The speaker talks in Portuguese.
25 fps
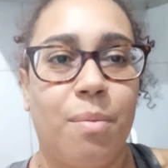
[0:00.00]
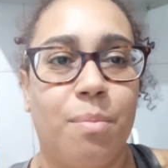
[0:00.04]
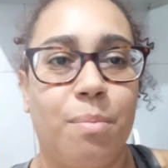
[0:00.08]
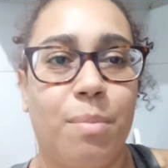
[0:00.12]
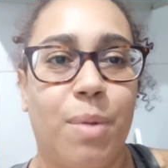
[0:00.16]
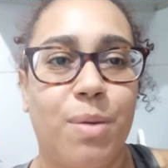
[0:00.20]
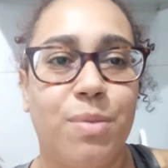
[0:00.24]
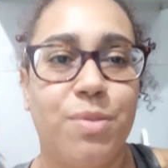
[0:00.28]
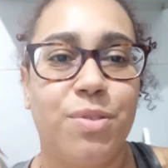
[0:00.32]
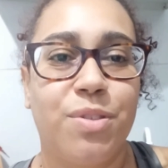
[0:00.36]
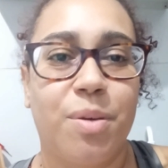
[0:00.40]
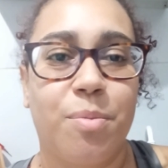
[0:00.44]

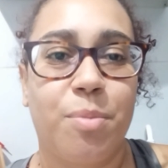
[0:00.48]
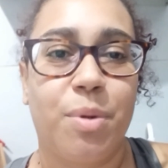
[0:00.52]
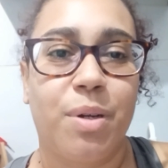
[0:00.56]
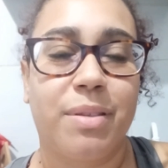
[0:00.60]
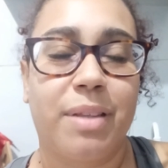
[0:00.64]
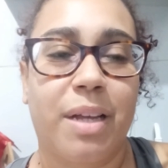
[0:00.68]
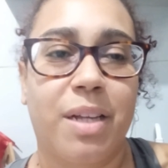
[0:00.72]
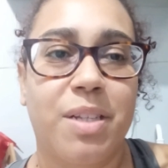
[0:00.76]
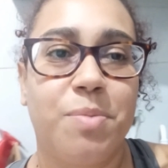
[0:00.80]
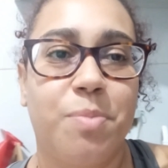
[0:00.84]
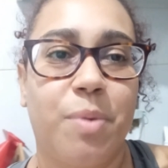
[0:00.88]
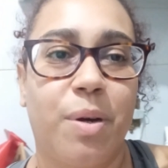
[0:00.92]
Bom dia, boa
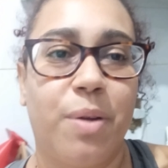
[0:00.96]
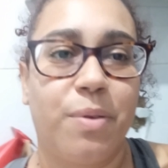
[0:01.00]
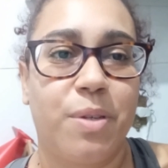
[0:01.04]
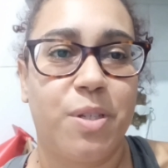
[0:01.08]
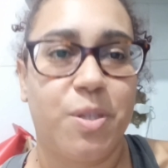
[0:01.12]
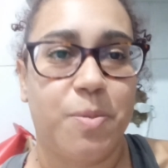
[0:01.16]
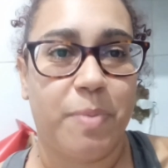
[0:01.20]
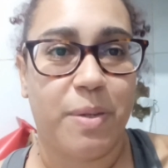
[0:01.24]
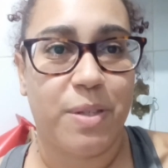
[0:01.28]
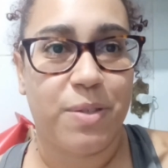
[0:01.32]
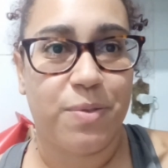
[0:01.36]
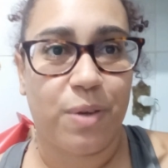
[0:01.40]
tarde, boa
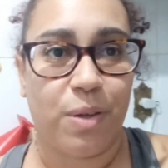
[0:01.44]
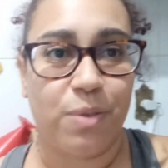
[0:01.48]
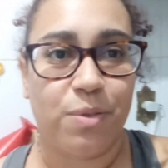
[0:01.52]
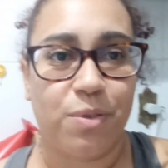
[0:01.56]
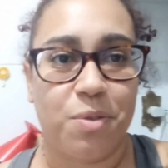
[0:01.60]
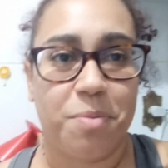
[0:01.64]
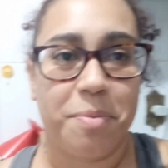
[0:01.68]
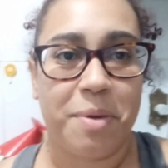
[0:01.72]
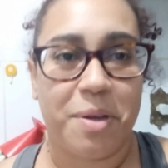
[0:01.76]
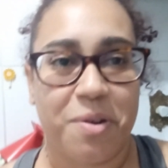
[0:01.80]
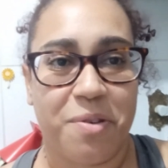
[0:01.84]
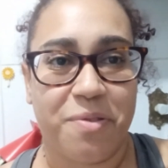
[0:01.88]
noite, pessoal.
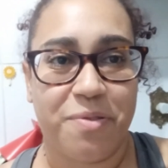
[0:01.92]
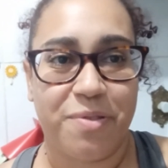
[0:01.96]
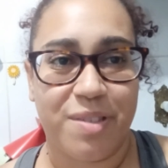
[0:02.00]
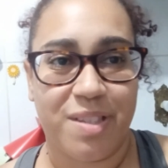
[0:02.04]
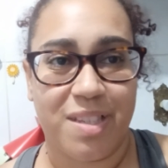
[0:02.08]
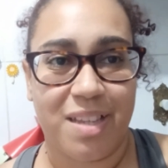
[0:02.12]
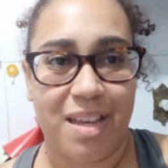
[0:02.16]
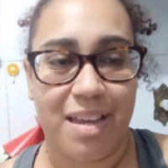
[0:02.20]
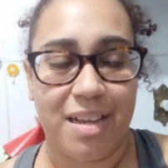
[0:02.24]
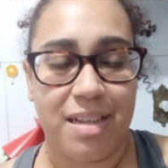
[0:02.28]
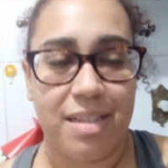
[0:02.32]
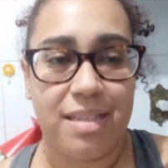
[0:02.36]
Tudo bem com
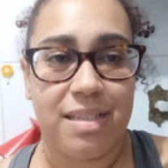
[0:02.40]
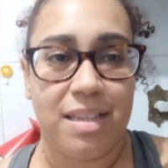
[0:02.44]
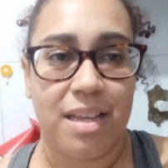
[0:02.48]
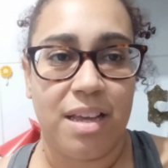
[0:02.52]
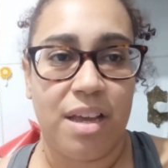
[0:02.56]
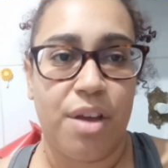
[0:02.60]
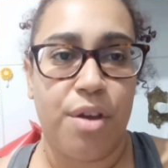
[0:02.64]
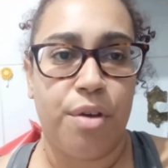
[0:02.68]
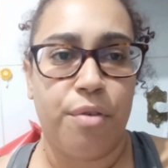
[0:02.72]
vocês?